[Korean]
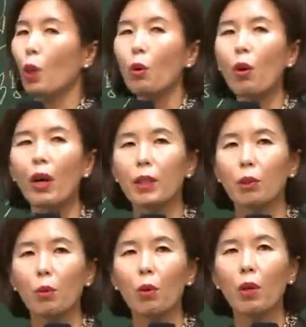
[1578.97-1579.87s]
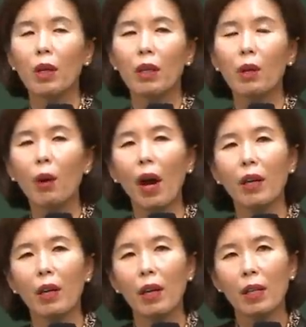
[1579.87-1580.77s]
적용하시고 여기
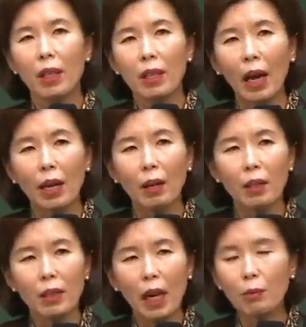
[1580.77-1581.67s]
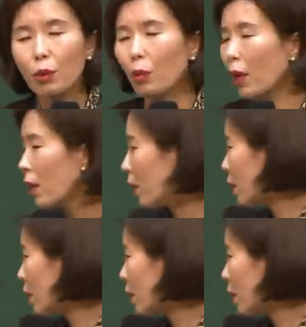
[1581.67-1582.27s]
안에 나의 삶 속에